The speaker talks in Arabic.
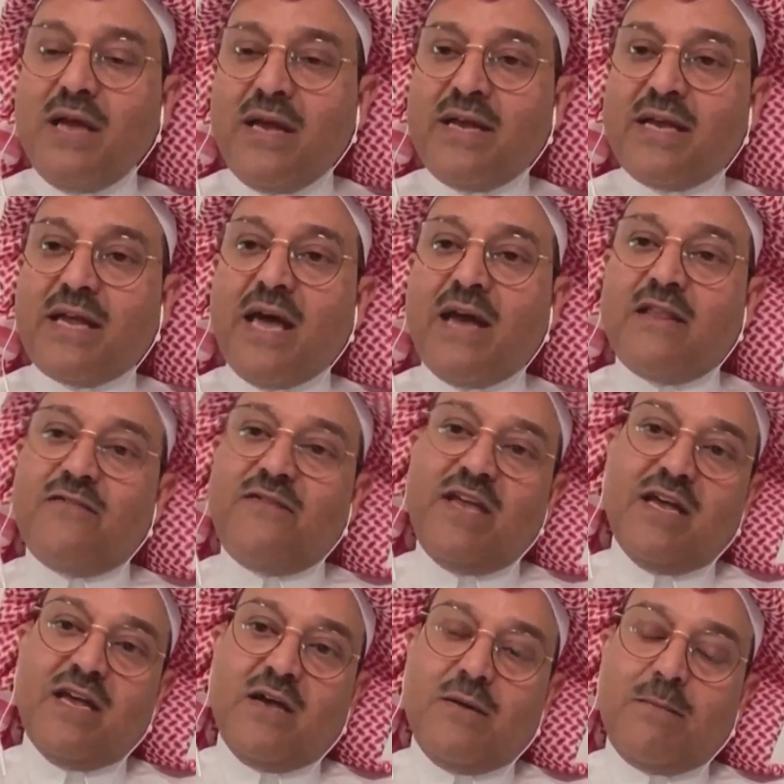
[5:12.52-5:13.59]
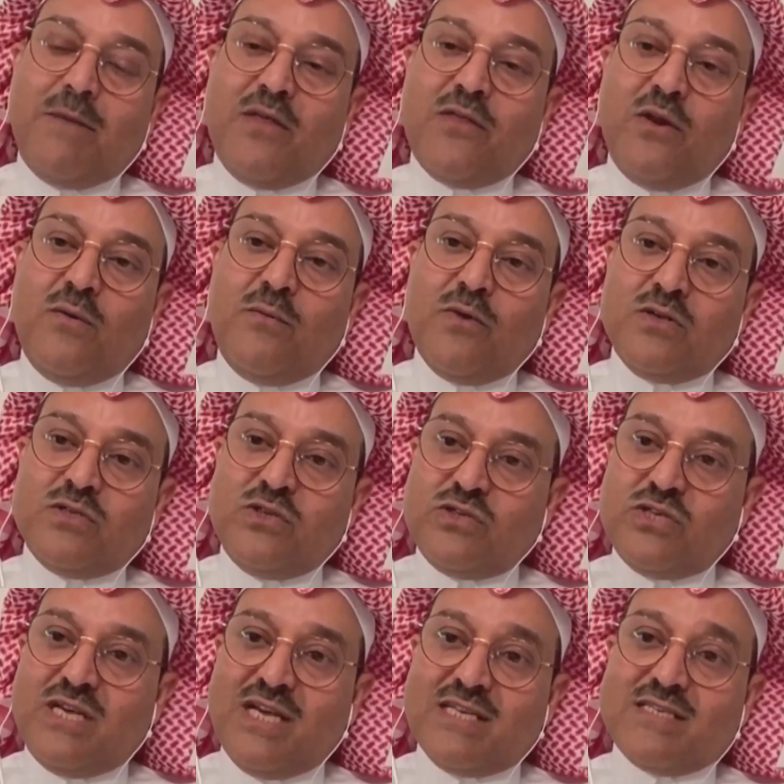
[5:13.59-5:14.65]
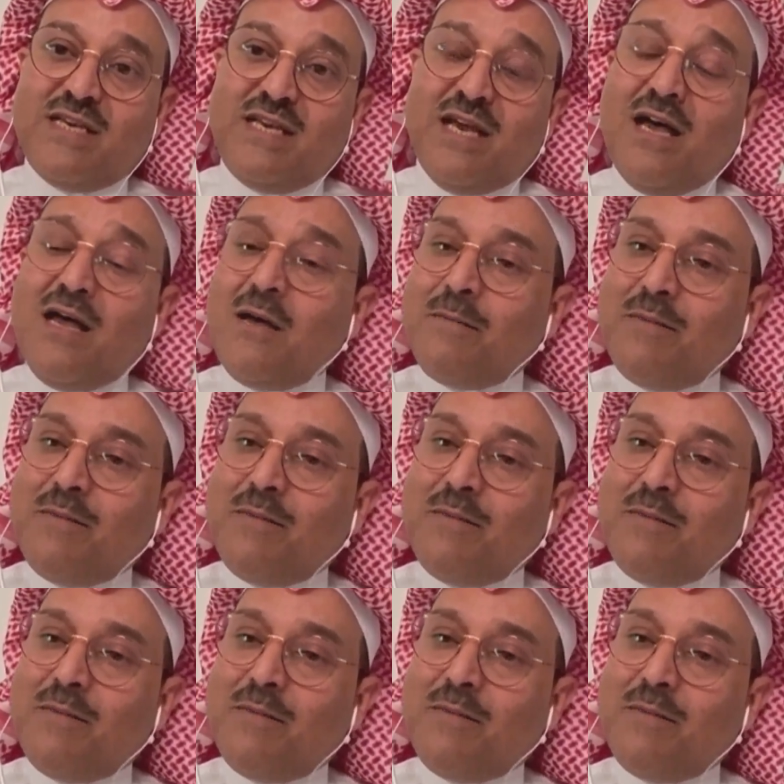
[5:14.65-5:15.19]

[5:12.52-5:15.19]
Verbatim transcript: يعني كانت فيها بعض الامور الجيوسياسيه